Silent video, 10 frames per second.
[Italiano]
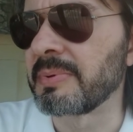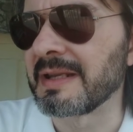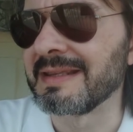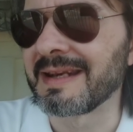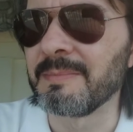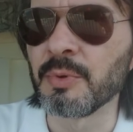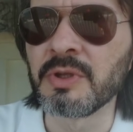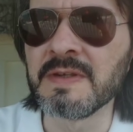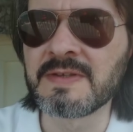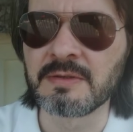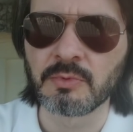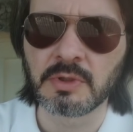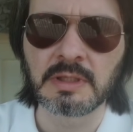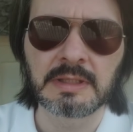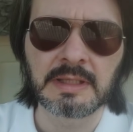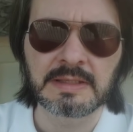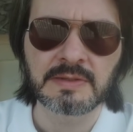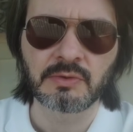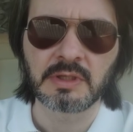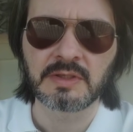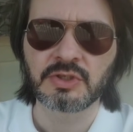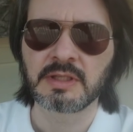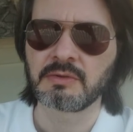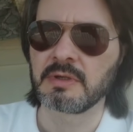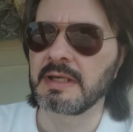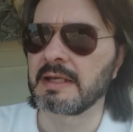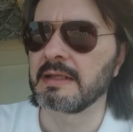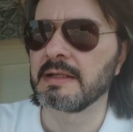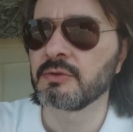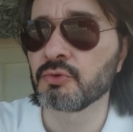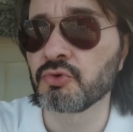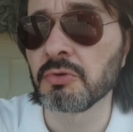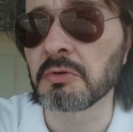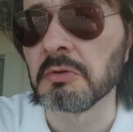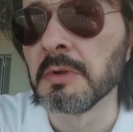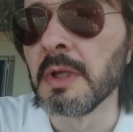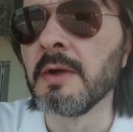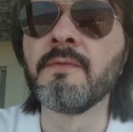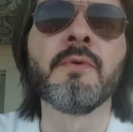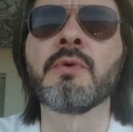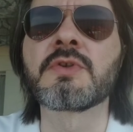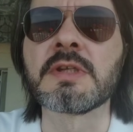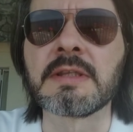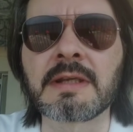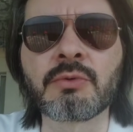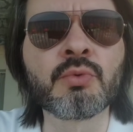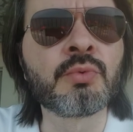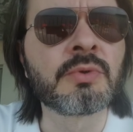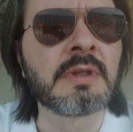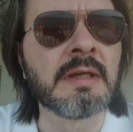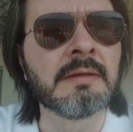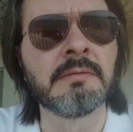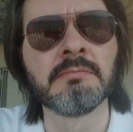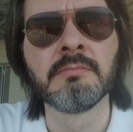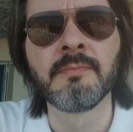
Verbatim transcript: prenderei pochissimo delle indicazioni che ci ha dato la gara dell'altro giorno, forse tra tutte